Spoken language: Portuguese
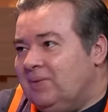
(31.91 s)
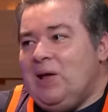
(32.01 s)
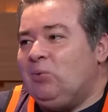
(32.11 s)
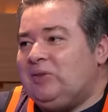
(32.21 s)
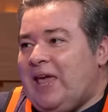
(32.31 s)

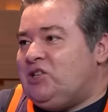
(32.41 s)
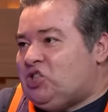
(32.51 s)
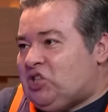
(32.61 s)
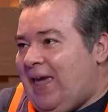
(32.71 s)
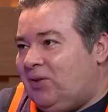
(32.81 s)
não tem
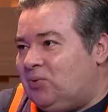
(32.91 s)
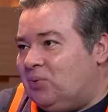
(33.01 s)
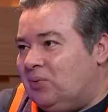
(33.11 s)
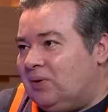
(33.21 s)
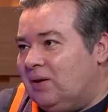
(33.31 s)

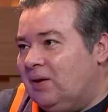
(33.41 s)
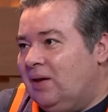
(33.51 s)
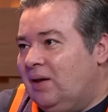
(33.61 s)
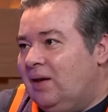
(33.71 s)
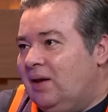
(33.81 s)
jeito, né?
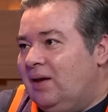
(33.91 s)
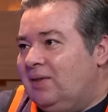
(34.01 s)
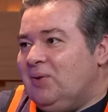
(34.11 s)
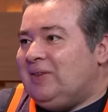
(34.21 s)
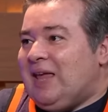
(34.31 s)
Concordo.
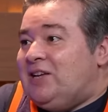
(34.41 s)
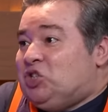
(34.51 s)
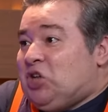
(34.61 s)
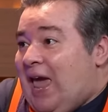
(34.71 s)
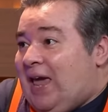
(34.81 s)
Não tem
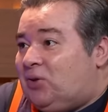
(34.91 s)
jeito.